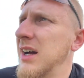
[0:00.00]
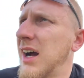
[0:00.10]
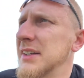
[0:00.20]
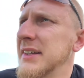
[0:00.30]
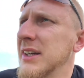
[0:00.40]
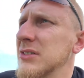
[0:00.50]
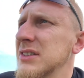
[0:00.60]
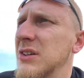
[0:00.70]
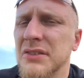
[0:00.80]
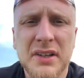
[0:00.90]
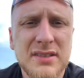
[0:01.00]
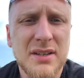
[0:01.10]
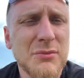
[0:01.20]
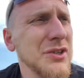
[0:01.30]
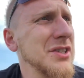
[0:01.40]
A innego tygodnia
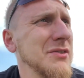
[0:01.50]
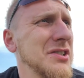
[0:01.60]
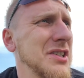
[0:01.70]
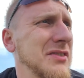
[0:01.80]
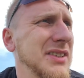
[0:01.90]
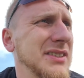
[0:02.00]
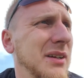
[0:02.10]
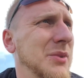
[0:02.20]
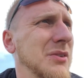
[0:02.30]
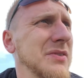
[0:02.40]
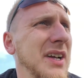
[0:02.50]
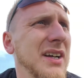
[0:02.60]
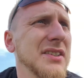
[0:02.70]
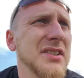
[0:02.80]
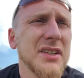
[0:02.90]
zajmuję się właśnie kwestiami
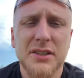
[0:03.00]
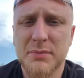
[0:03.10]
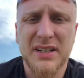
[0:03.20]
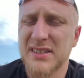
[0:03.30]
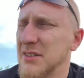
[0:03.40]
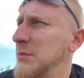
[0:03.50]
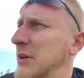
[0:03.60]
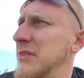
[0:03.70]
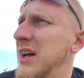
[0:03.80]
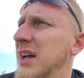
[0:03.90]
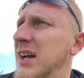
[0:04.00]
offline, czy jakieś prace domowe,